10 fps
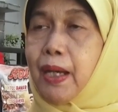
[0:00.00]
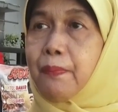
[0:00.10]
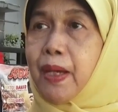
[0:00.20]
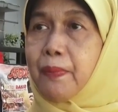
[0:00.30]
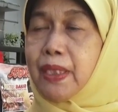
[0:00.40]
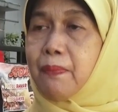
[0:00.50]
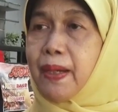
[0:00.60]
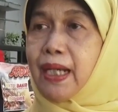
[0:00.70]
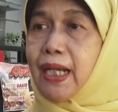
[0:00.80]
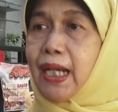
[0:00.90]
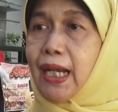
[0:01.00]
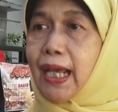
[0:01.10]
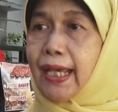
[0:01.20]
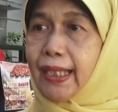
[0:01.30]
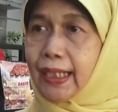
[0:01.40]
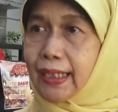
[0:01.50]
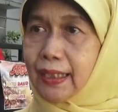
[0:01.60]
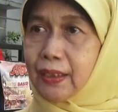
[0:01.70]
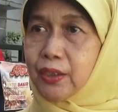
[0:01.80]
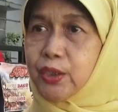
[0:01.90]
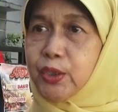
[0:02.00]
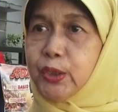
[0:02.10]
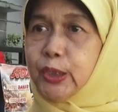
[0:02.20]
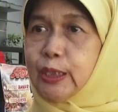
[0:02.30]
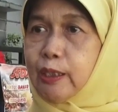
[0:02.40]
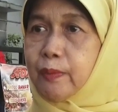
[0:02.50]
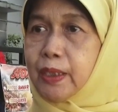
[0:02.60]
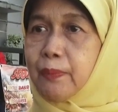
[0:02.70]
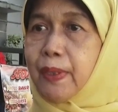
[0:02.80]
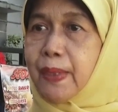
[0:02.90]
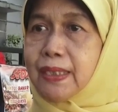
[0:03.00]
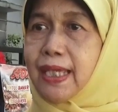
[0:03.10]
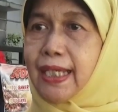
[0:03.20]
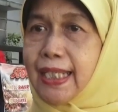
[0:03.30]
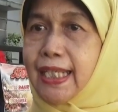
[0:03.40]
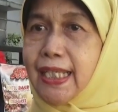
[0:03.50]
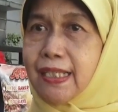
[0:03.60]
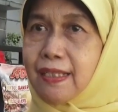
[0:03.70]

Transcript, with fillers: bak-bak uh, penyimpanan air untuk terbebas dari